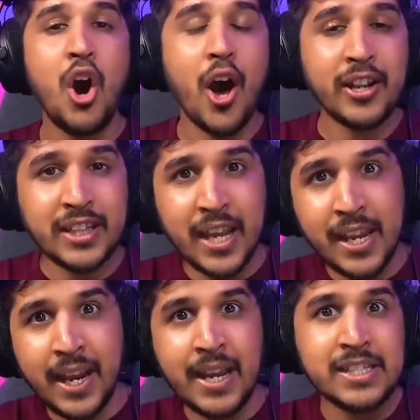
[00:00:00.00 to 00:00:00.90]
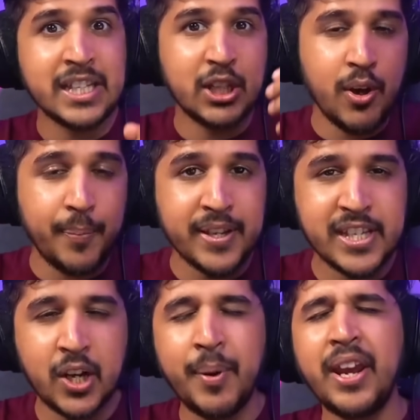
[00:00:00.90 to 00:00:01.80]
और इतना ही नहीं गाइज जीते हुए
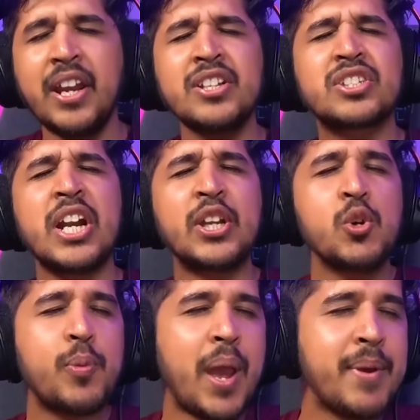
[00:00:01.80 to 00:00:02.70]
पैसे को मैं इंस्टेंट यूपीआई